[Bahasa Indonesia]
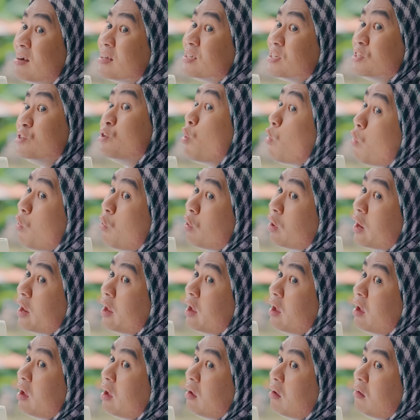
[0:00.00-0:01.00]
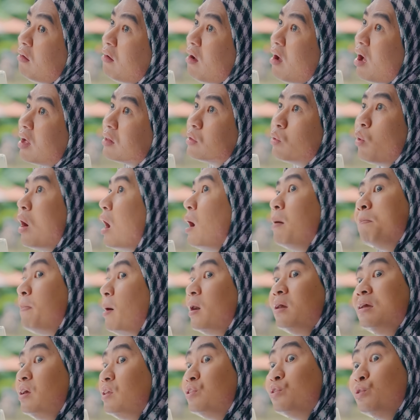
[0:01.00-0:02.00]
Nasi goreng atau
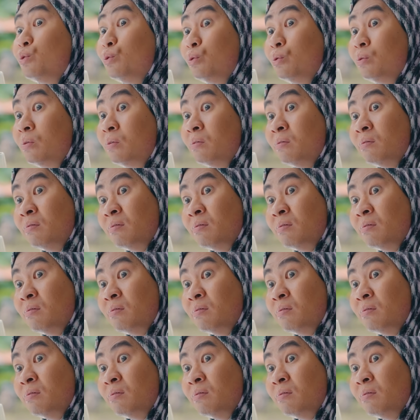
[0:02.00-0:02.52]
apa gitu